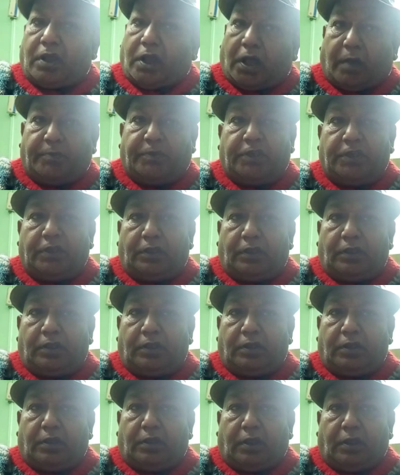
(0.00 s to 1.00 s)
আমি
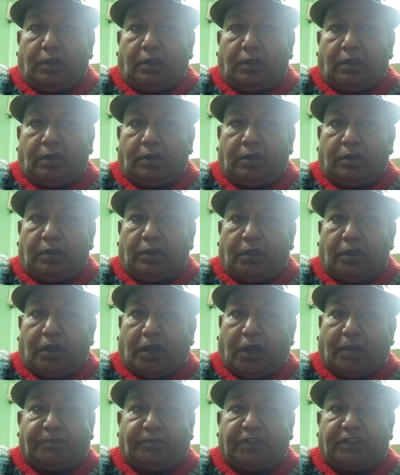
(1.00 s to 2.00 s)

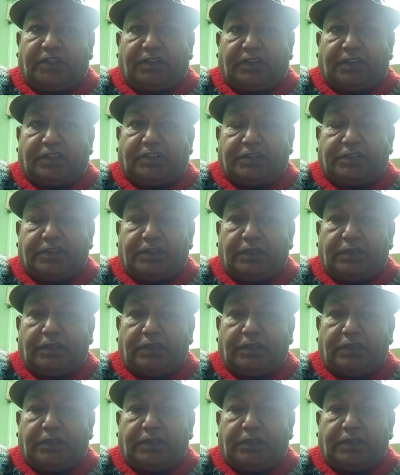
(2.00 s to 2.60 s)
আপনাদের কাছে